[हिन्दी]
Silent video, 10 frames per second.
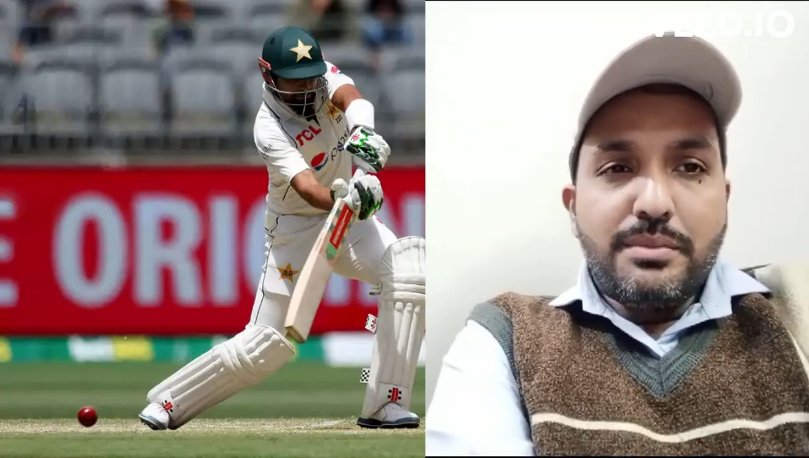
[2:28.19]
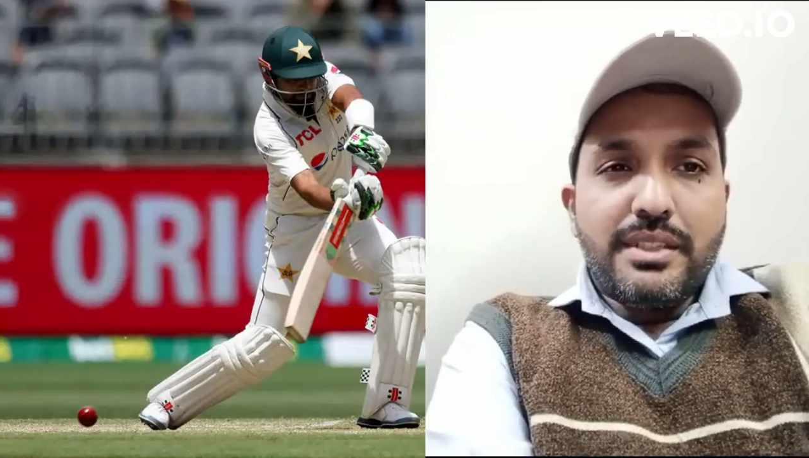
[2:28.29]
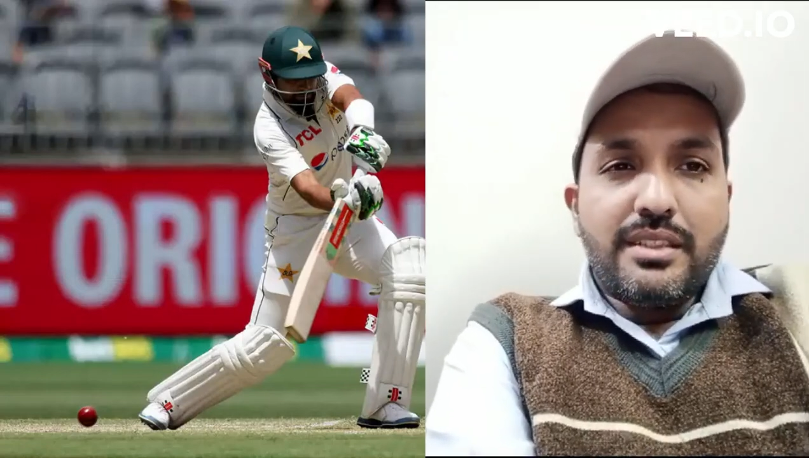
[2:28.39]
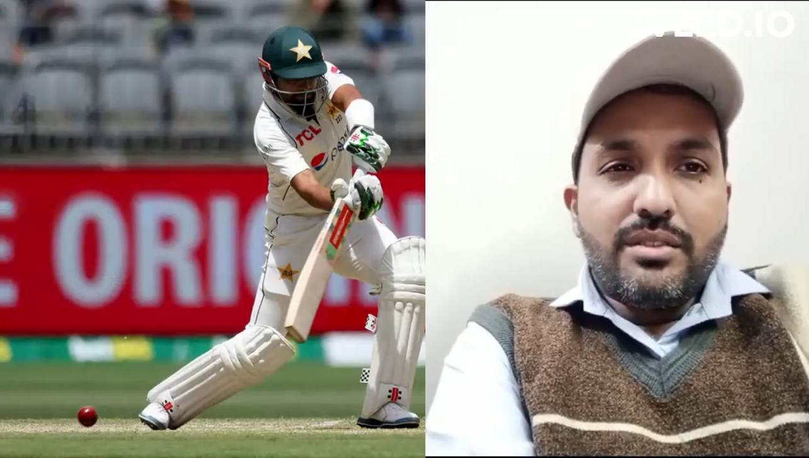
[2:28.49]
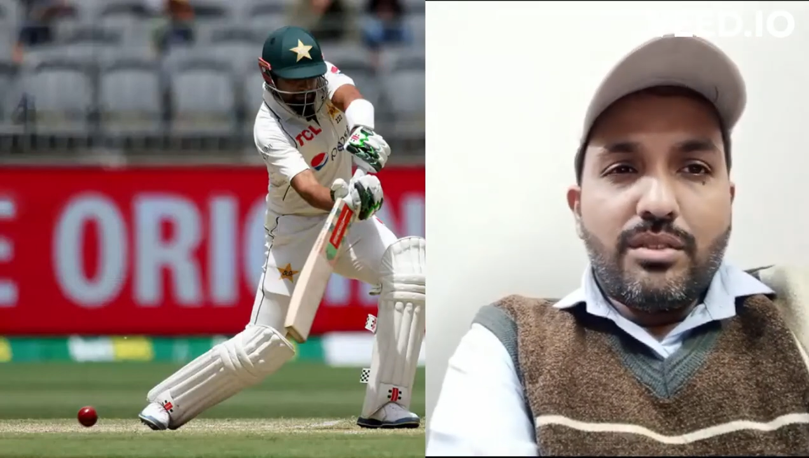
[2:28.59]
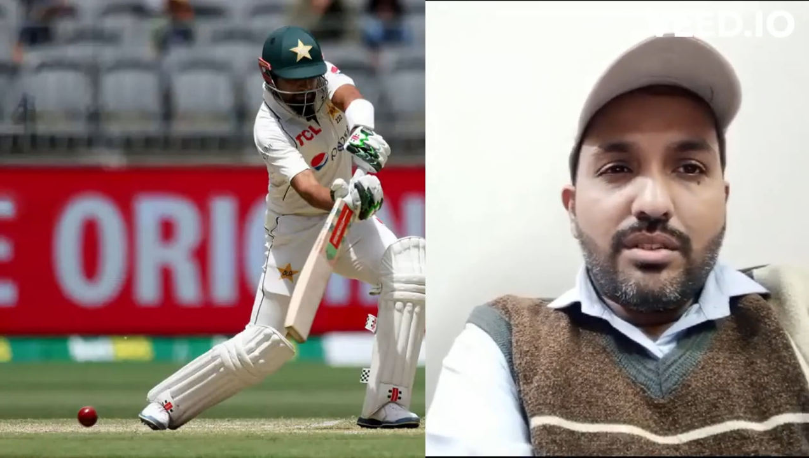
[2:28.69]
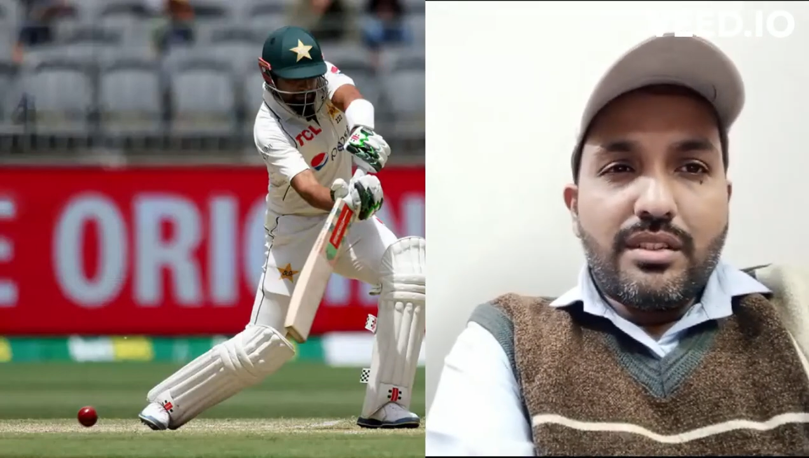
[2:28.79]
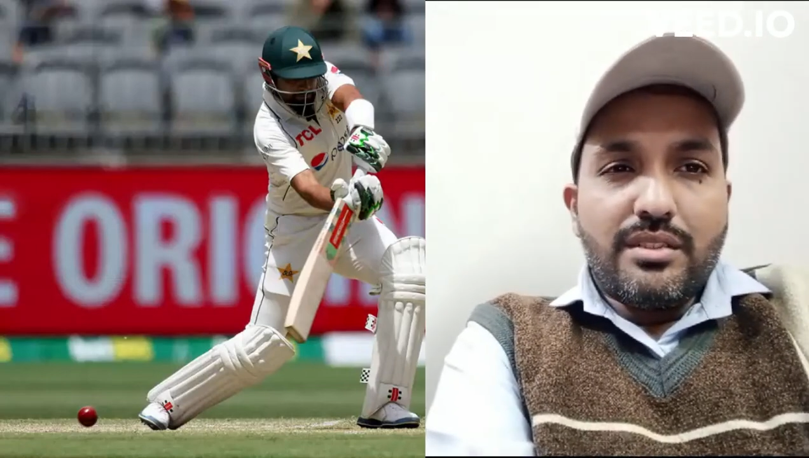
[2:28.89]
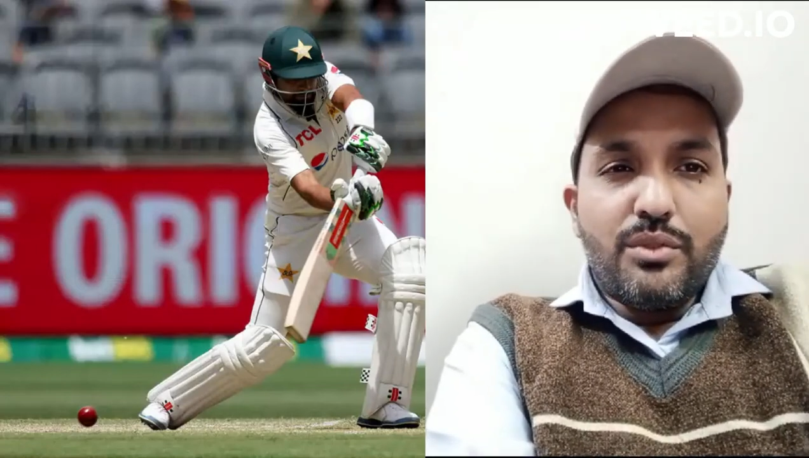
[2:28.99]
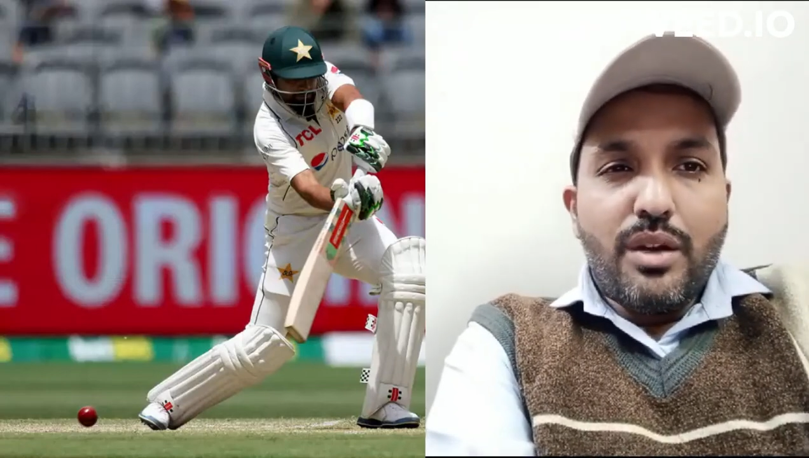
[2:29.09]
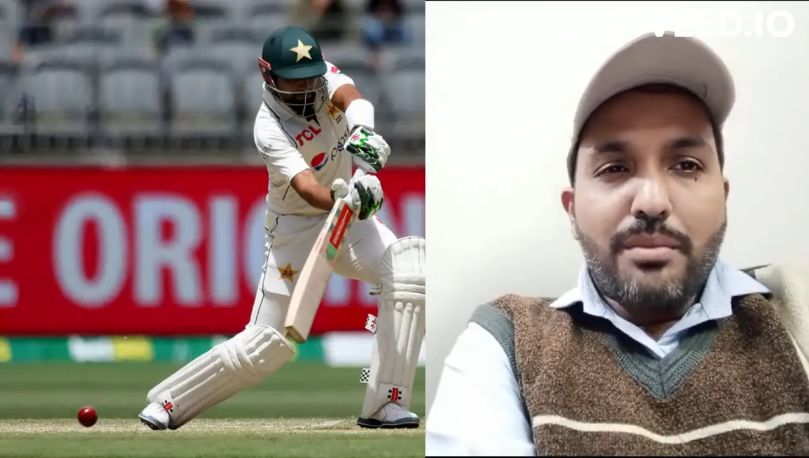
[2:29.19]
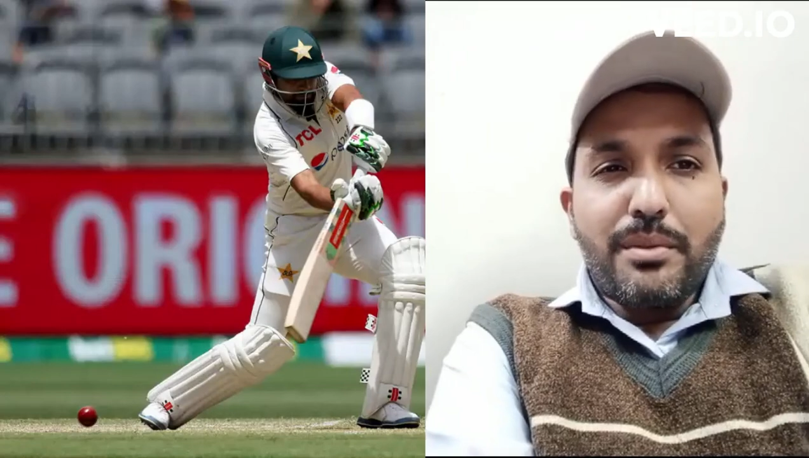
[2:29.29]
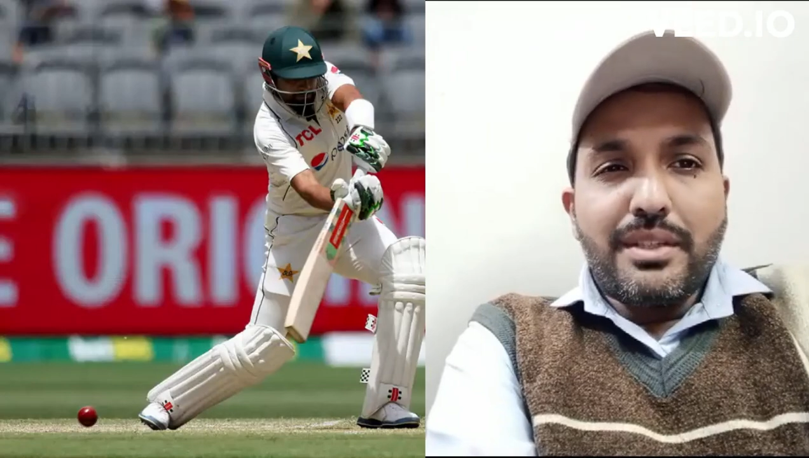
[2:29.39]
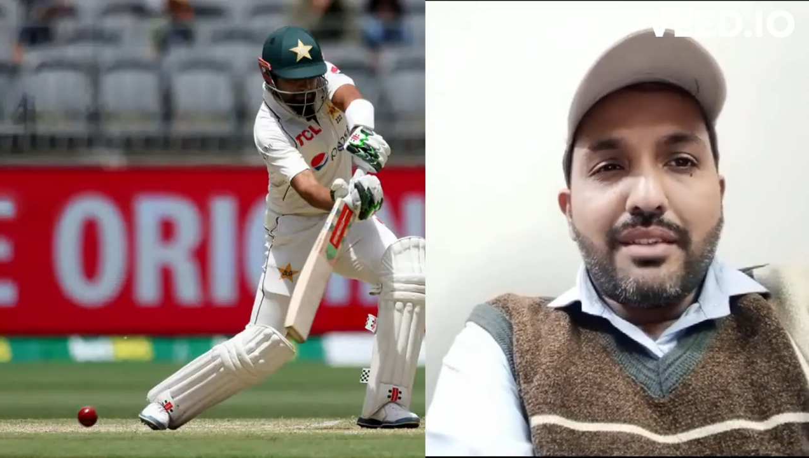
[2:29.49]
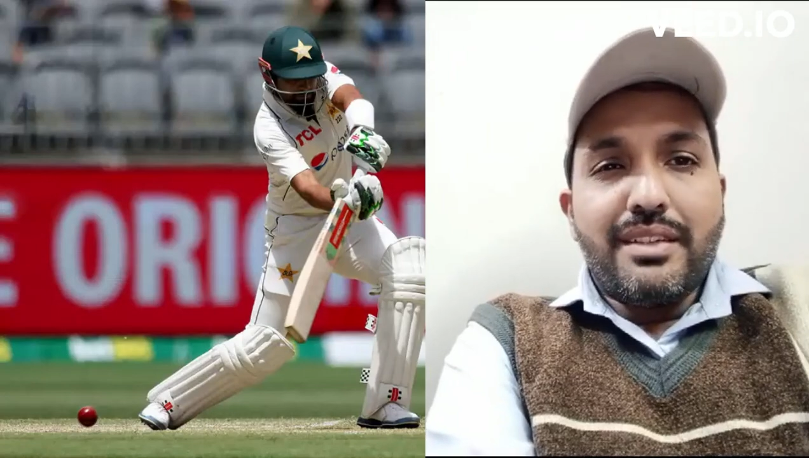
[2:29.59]
में और वो
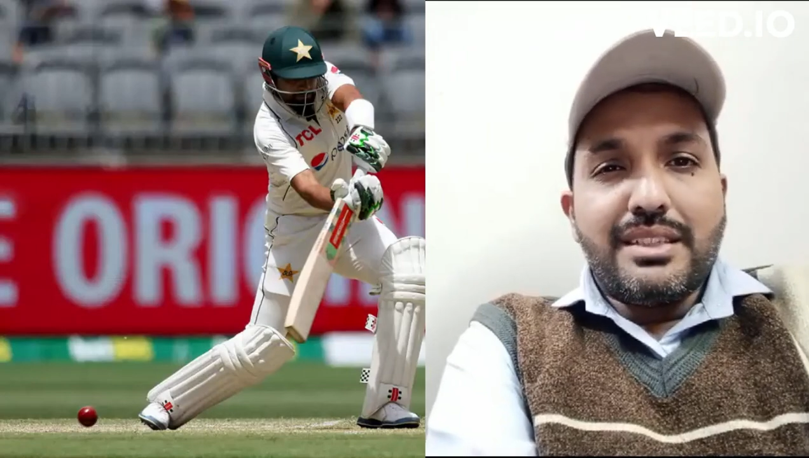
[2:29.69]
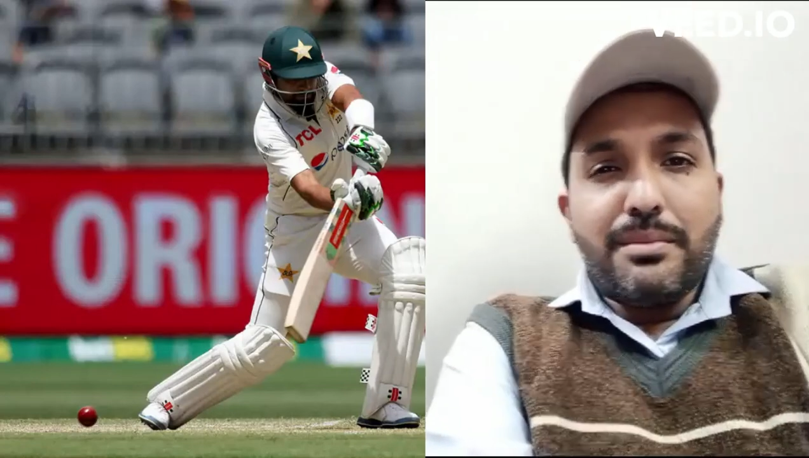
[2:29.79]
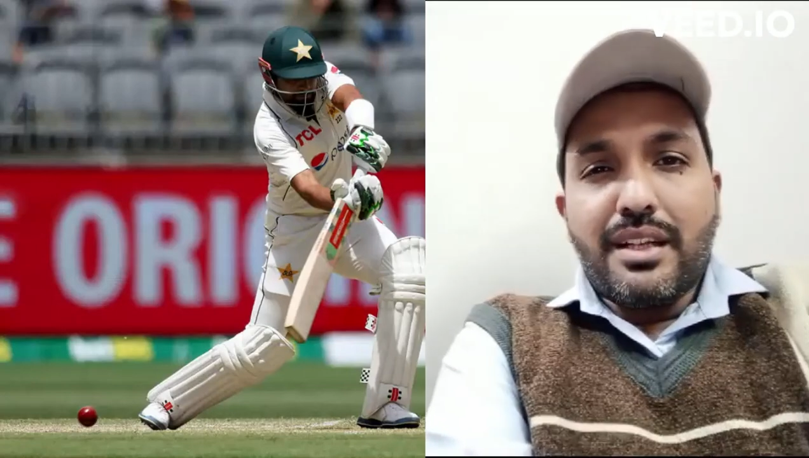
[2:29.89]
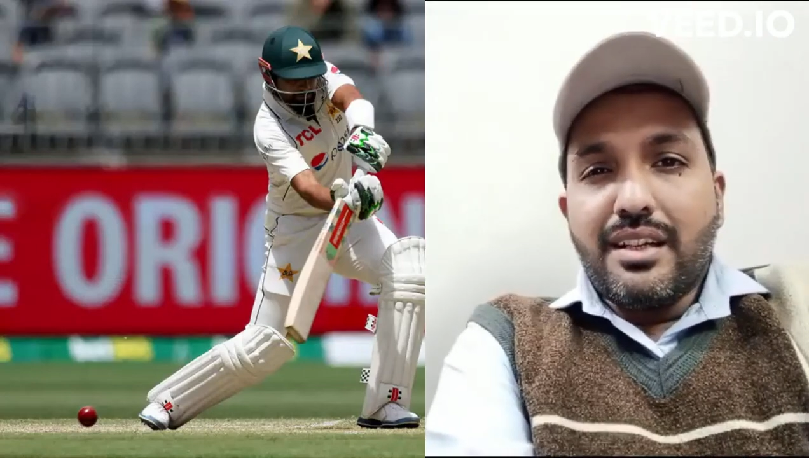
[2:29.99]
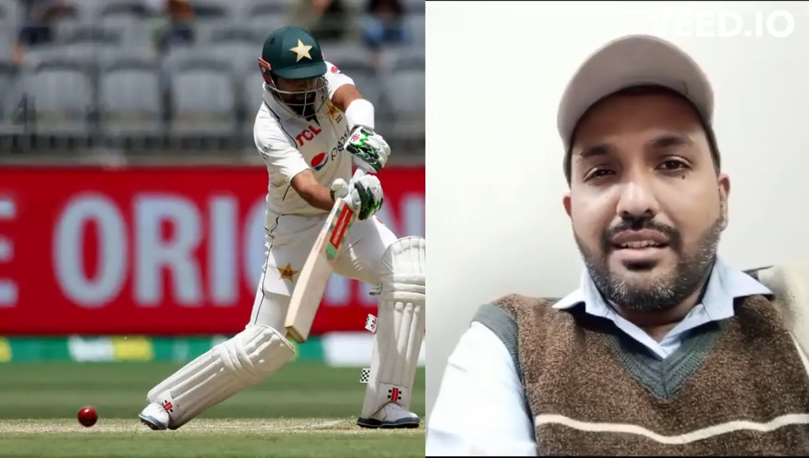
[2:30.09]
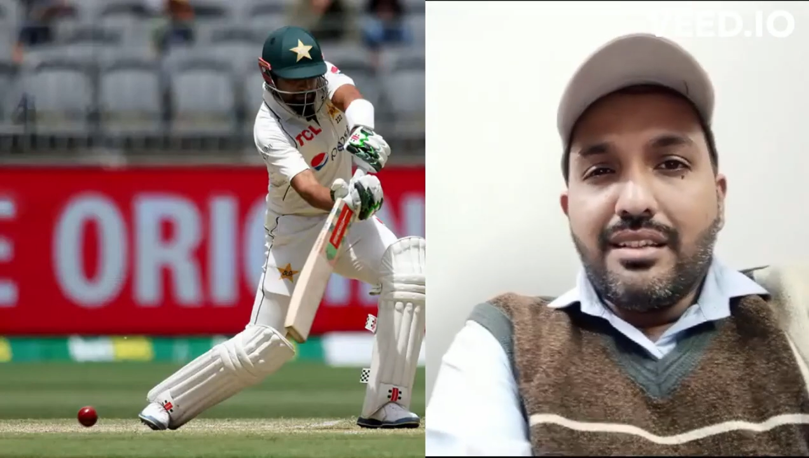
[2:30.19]
आपको पता है वैसे बड़ा